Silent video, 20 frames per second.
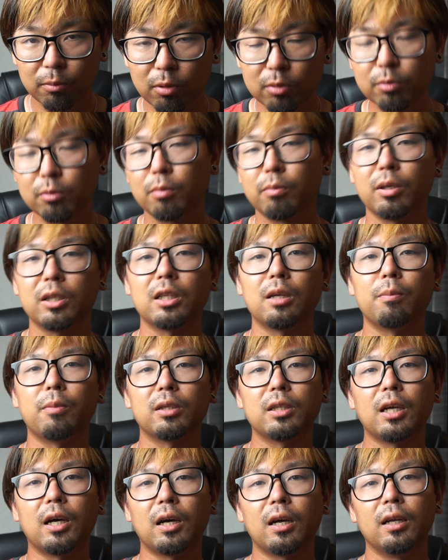僕もまだ
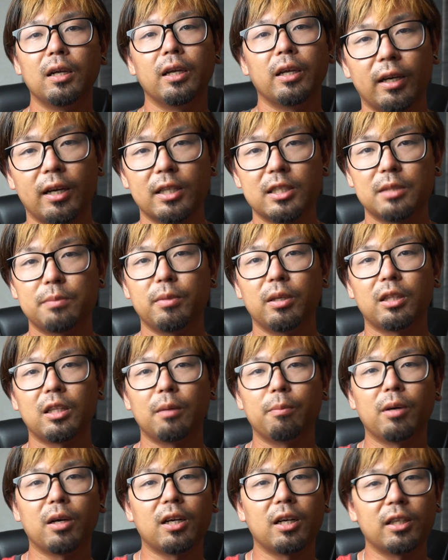まだ始め
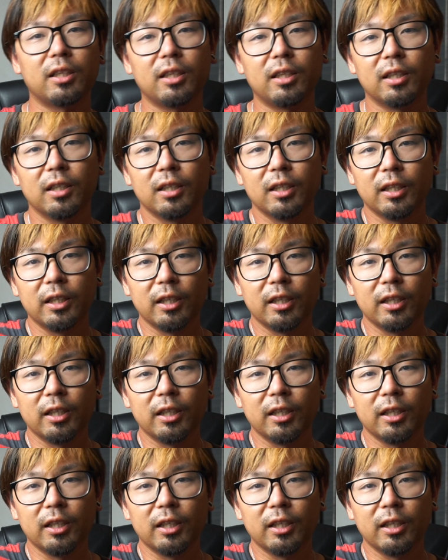たばかり